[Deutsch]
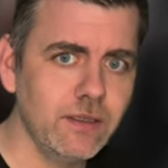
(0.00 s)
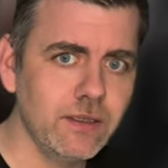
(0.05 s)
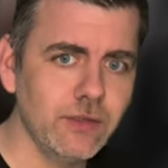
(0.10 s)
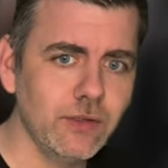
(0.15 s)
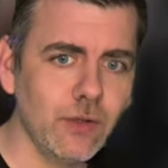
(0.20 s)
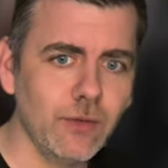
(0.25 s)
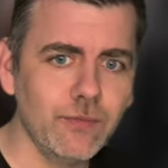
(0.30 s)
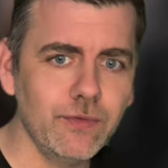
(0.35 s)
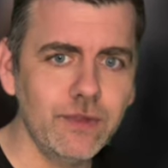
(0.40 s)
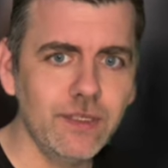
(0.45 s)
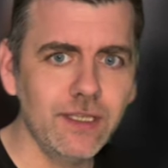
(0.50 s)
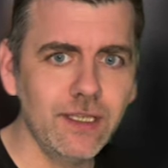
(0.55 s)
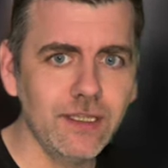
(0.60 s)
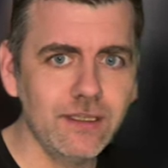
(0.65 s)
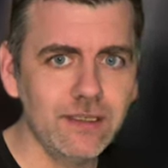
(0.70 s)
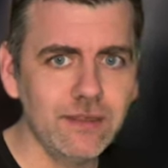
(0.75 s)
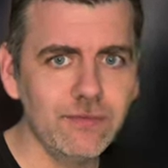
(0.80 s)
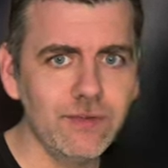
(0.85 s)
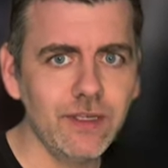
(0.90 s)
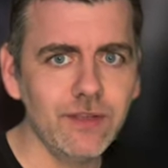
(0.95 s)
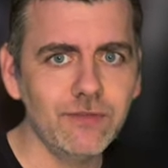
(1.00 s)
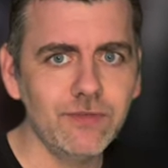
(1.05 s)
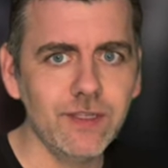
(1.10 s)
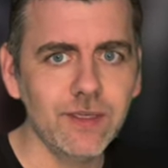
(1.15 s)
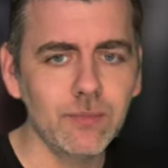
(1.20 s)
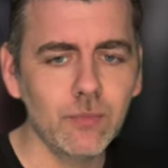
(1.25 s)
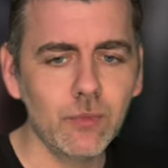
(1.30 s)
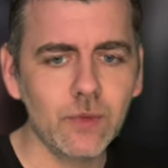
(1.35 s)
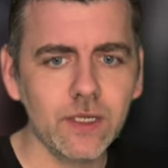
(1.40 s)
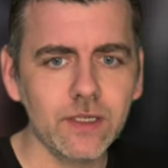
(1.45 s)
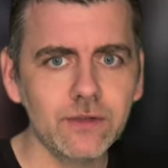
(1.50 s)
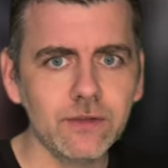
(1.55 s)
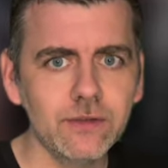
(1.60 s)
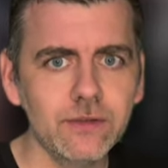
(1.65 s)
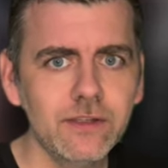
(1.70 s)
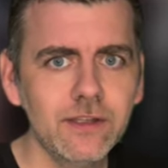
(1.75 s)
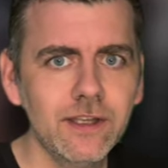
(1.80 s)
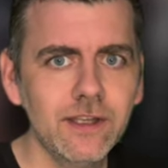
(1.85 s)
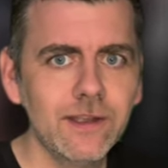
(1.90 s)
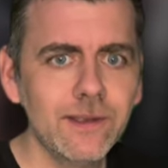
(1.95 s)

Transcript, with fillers: Ich hoffe, die geht nicht wieder vier Monate,